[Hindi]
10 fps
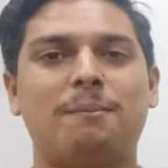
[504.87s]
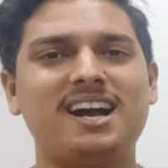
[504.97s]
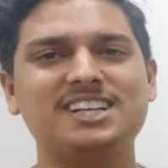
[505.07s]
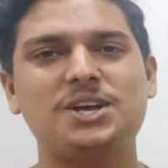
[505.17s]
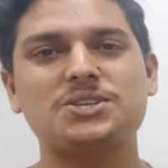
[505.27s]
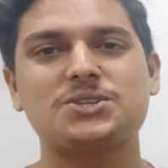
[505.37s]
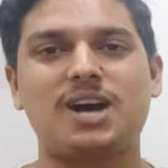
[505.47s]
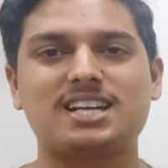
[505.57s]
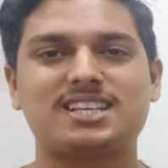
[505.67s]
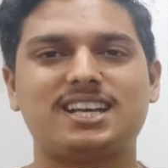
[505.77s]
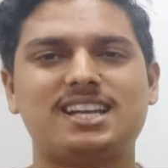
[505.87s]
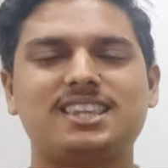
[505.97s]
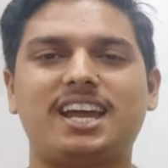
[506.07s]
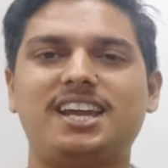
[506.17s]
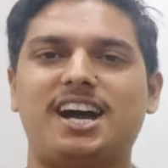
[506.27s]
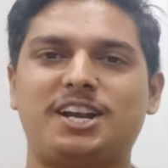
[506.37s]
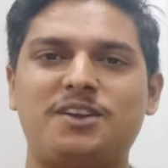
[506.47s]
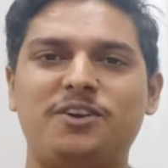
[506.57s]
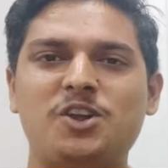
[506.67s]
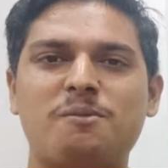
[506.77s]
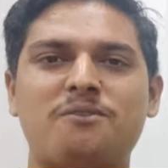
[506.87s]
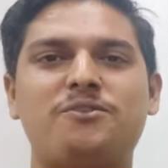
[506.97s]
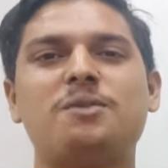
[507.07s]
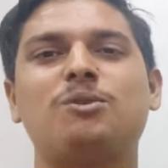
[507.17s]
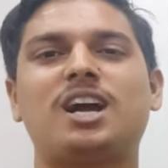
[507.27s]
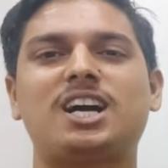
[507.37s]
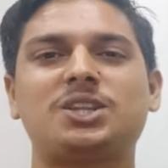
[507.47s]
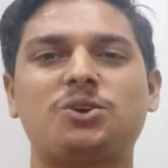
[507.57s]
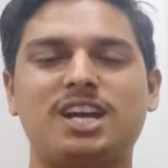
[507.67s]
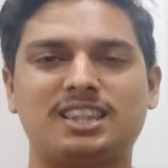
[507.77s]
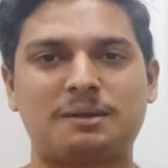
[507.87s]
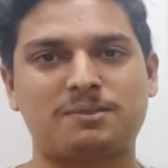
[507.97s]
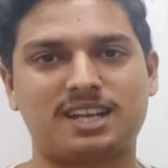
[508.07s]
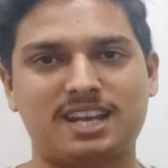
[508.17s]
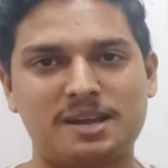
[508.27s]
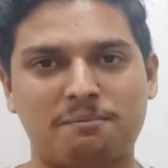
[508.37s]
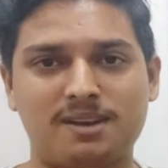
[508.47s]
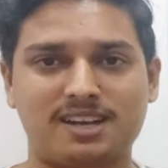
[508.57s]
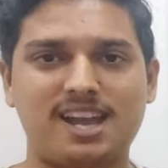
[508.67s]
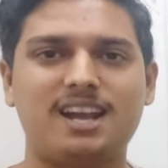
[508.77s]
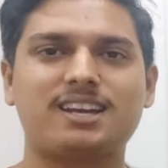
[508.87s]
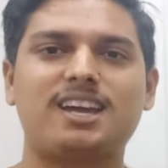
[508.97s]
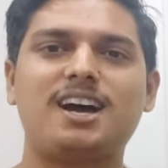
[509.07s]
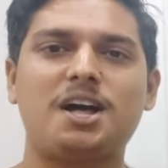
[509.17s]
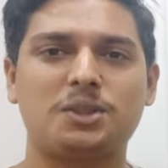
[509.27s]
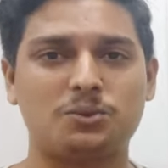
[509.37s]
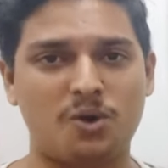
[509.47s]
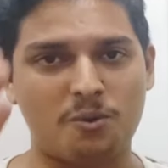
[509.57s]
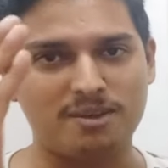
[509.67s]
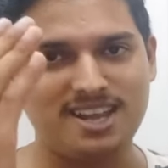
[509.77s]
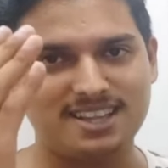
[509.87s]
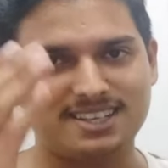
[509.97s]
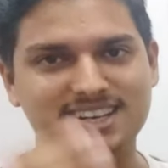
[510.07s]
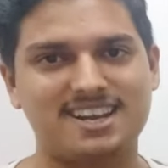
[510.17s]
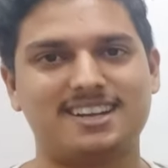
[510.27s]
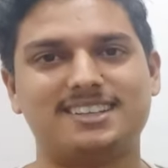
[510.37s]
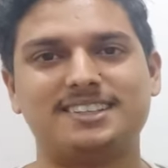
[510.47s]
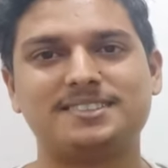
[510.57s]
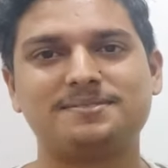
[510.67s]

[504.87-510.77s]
बाकी दोस्तों आज के लिए इतना ही अगली वीडियो में फिर मुलाकात होगी तब तक के लिए अपना ख्याल रखेगा दुआओं में याद रखेगा